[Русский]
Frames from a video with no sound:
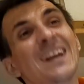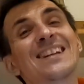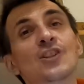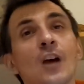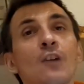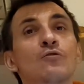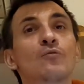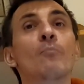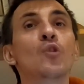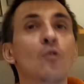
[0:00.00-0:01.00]

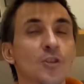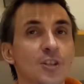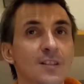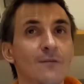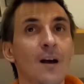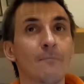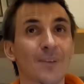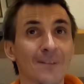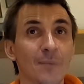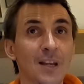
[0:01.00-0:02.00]
решают множество
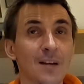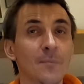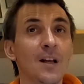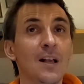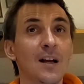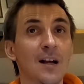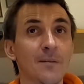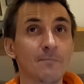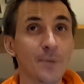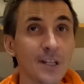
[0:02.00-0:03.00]
проблем
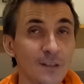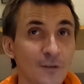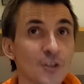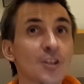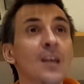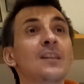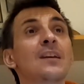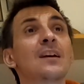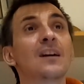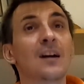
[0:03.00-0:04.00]

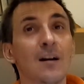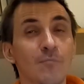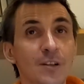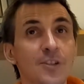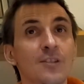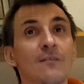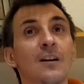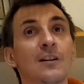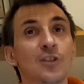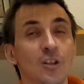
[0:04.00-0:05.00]
передвижения
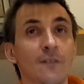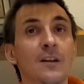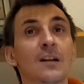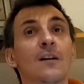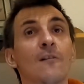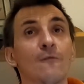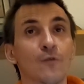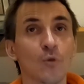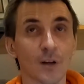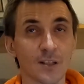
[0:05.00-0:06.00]
обычного человека
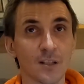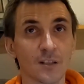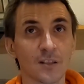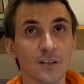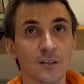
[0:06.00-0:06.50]
в городе.